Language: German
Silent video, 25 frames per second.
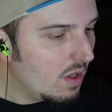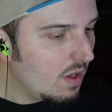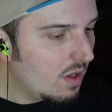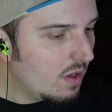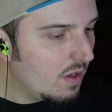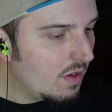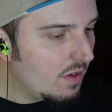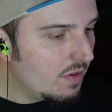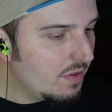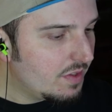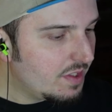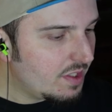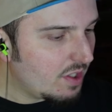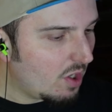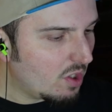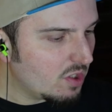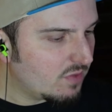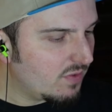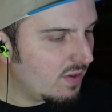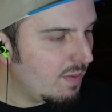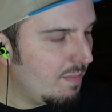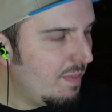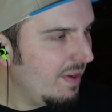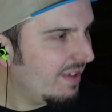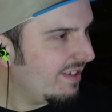Sieht aus
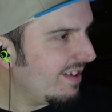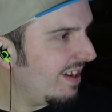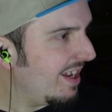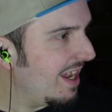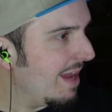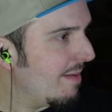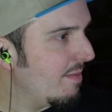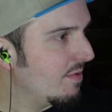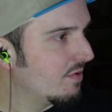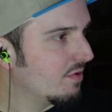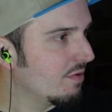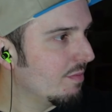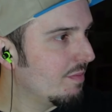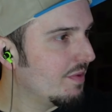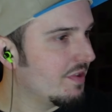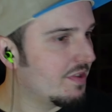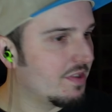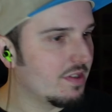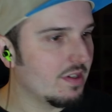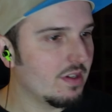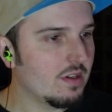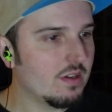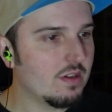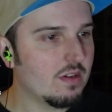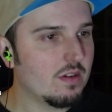wie Bitterlemon so ein
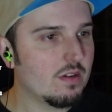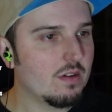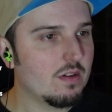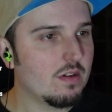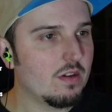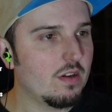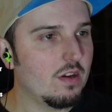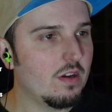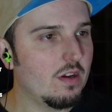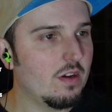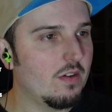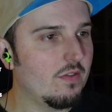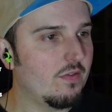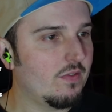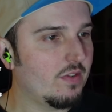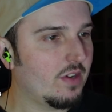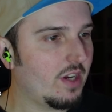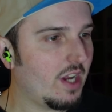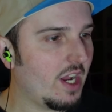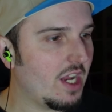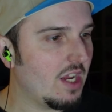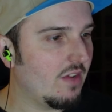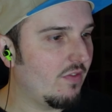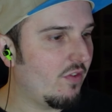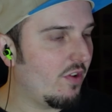bisschen. Ne?
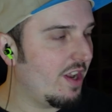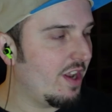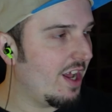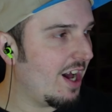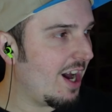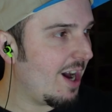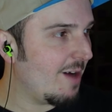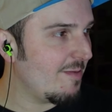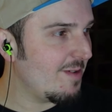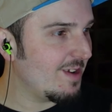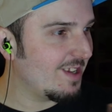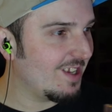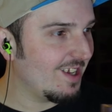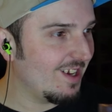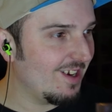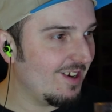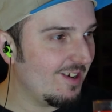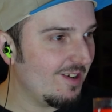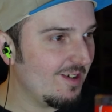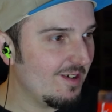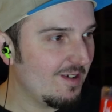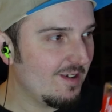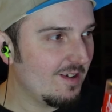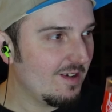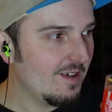Kenne ich von der Arbeit her
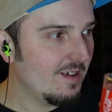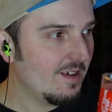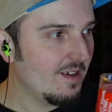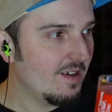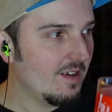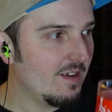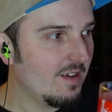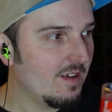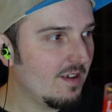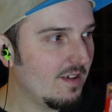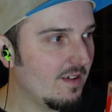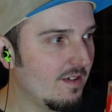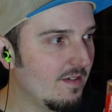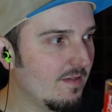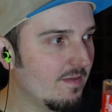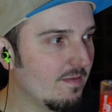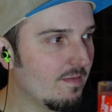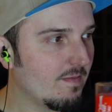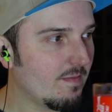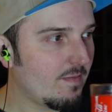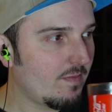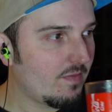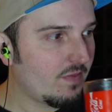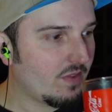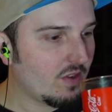
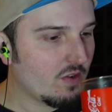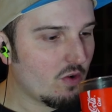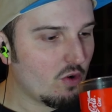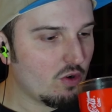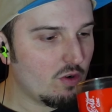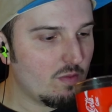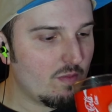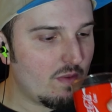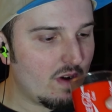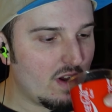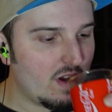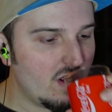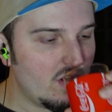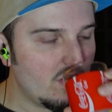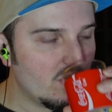gucken mal.